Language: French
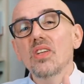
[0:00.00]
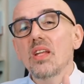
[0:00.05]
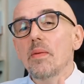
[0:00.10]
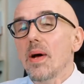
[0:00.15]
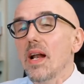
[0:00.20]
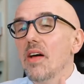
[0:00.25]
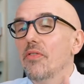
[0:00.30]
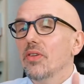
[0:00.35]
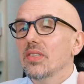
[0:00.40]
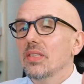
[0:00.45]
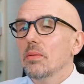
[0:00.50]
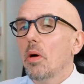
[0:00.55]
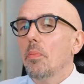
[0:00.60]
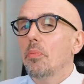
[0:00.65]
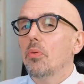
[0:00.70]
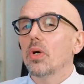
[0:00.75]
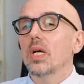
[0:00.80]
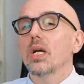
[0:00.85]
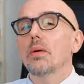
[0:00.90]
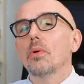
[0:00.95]
On n'est pas là forcément
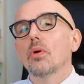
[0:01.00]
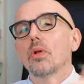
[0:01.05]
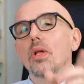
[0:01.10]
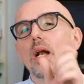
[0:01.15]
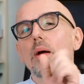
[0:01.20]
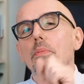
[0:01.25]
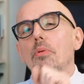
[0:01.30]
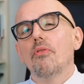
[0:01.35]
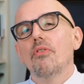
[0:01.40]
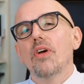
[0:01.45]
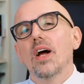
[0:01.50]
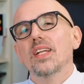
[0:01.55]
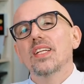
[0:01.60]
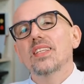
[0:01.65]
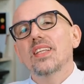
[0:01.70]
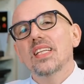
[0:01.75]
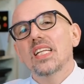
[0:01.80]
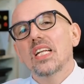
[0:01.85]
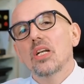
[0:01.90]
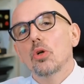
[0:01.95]
pour rire, mais on est là pour faire un
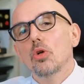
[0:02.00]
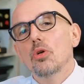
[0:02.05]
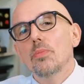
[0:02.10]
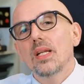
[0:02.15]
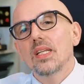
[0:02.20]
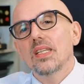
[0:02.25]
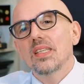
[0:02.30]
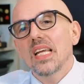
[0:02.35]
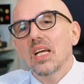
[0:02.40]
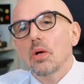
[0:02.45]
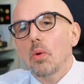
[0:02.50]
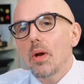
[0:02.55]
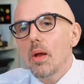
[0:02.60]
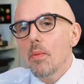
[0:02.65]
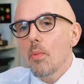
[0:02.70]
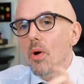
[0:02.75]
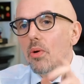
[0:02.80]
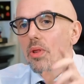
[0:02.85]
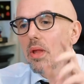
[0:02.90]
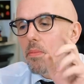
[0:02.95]
état des lieux de l'humanité.
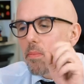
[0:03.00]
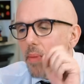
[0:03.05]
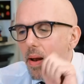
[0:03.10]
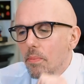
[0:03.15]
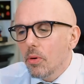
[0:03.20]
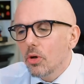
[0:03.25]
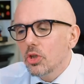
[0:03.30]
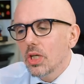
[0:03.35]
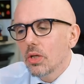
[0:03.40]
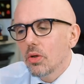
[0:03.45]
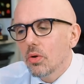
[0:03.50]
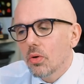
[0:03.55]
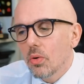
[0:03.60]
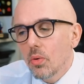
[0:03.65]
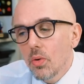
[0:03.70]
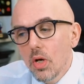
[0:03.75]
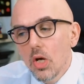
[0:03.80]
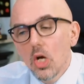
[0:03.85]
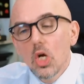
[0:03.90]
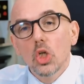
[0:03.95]
Croyez-moi, on est une belle brochette de
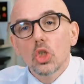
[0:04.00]
cons.